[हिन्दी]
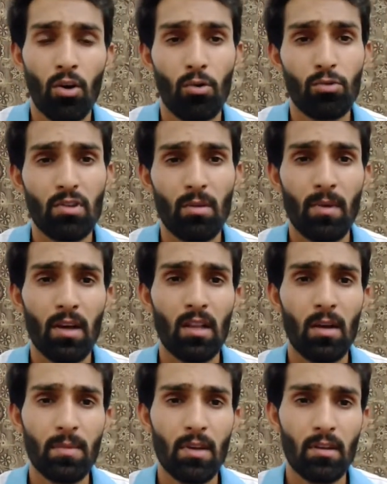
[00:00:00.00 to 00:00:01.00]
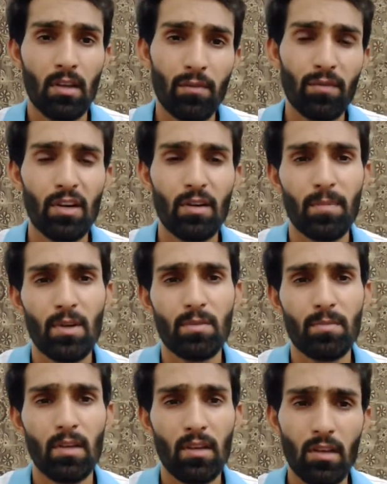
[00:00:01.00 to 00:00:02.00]
और उसके बाद आप इनके वर्ड
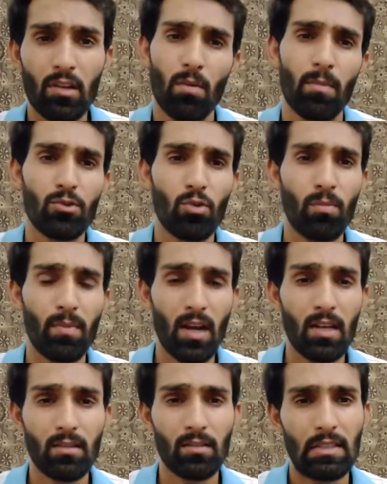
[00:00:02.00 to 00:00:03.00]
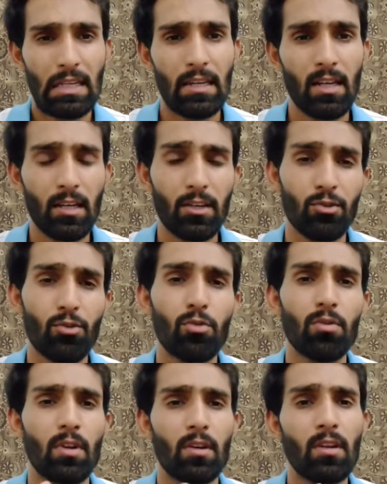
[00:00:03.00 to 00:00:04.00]
प्रेस में ई कॉमर्स स्टोर बना सकते हैं लेकिन
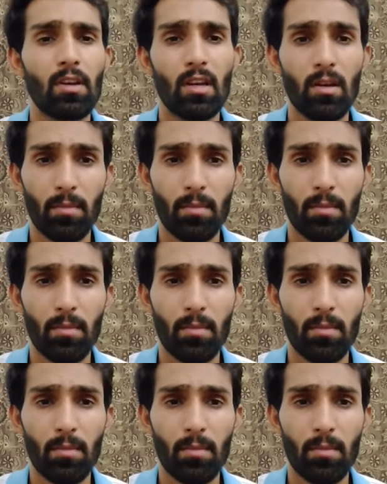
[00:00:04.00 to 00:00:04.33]
जो इनकी